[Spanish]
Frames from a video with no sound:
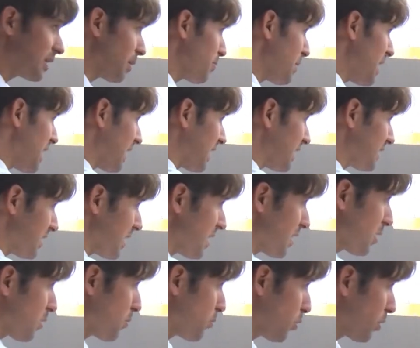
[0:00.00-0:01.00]
también que
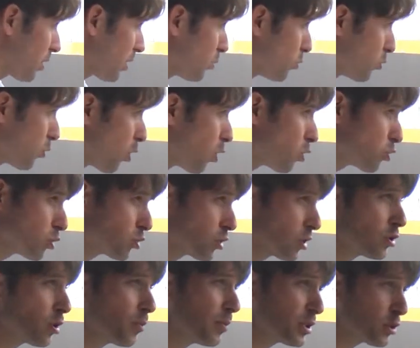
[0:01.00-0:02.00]
tiene pues unos
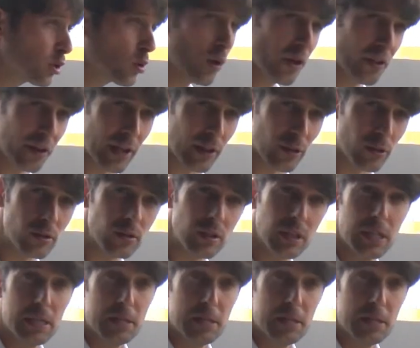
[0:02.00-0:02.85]
800 metros cuadrados